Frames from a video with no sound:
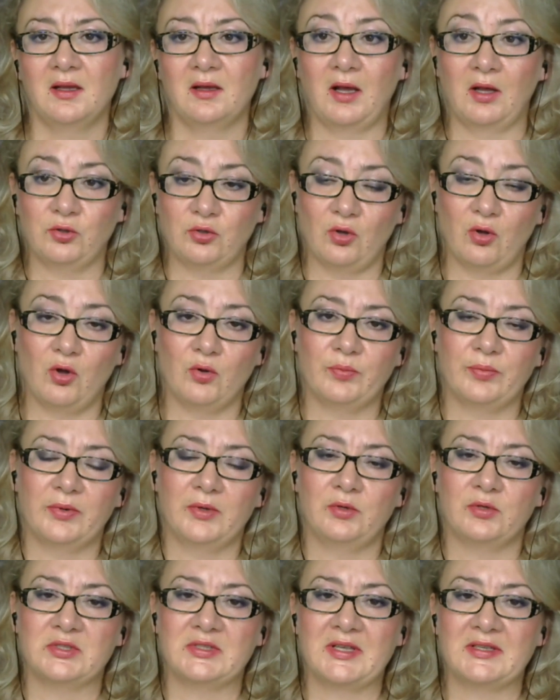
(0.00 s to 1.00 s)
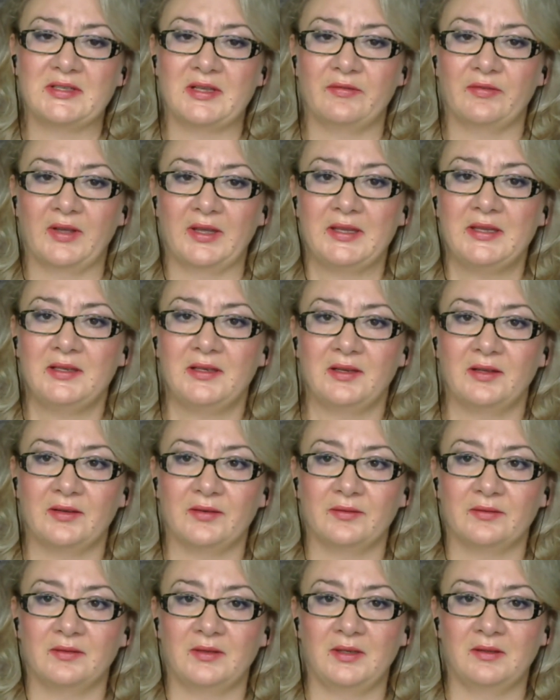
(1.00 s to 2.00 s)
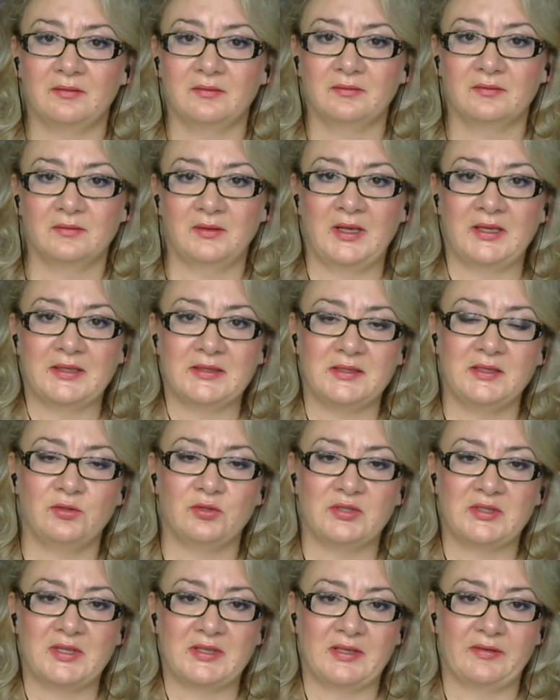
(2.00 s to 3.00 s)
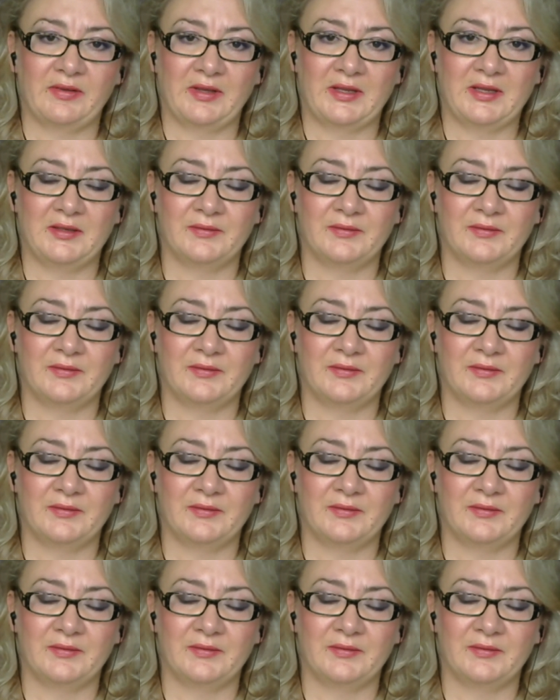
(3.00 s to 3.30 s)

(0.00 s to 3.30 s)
en Europe, le 16 avril, euh, lundi le 16 avril.